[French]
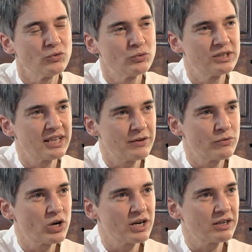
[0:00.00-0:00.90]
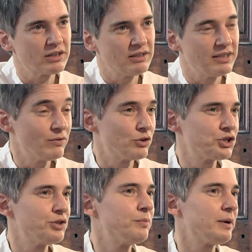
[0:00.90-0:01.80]
Vous allez voir
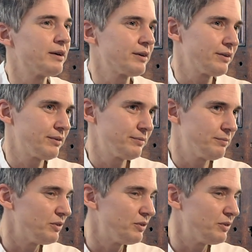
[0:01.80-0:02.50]
l'évangile de Marc,